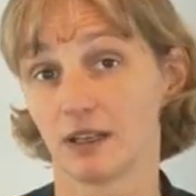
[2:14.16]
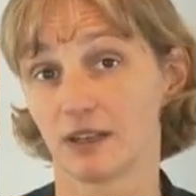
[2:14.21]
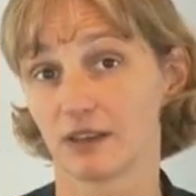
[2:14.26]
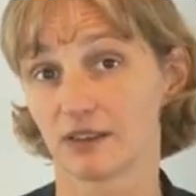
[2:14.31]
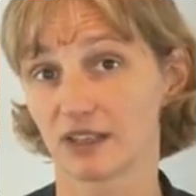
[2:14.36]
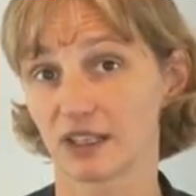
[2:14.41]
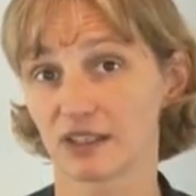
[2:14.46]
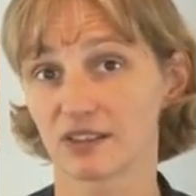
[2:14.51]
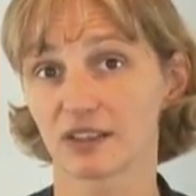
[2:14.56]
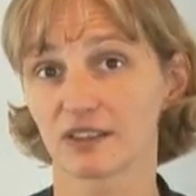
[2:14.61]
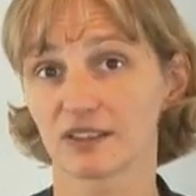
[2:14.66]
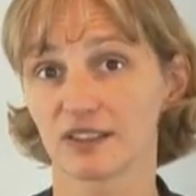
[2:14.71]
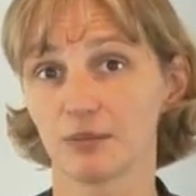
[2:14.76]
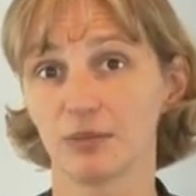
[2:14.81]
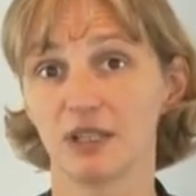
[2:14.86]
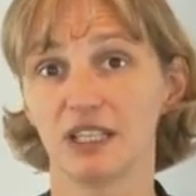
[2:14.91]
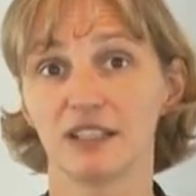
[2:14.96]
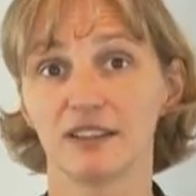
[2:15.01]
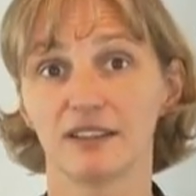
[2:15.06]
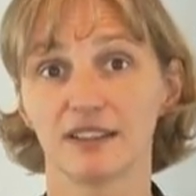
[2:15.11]
Cette
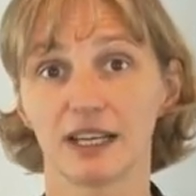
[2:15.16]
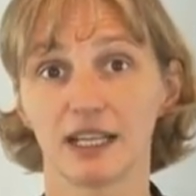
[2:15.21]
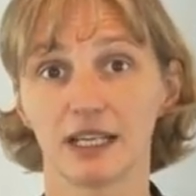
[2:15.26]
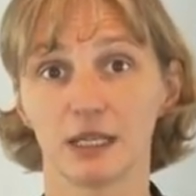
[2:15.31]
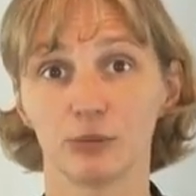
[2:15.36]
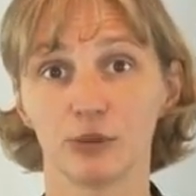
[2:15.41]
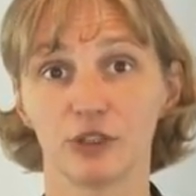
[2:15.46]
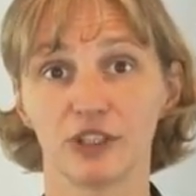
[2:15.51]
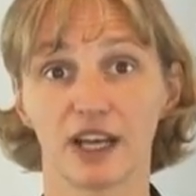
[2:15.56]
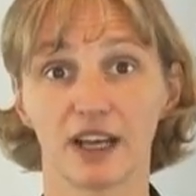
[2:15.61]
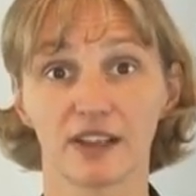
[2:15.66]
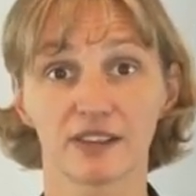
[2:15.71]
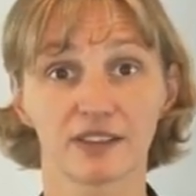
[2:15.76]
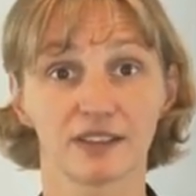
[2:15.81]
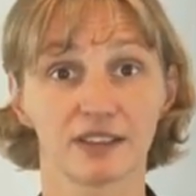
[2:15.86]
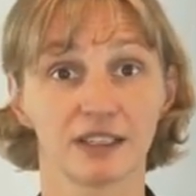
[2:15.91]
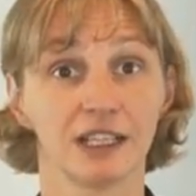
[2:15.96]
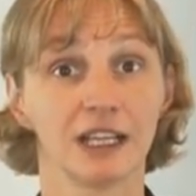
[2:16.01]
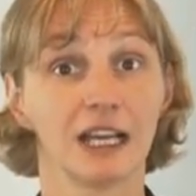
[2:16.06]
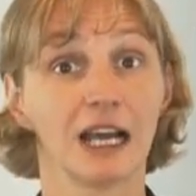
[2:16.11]
sensibilité à la
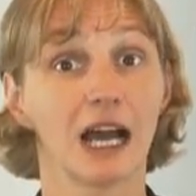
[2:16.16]
menace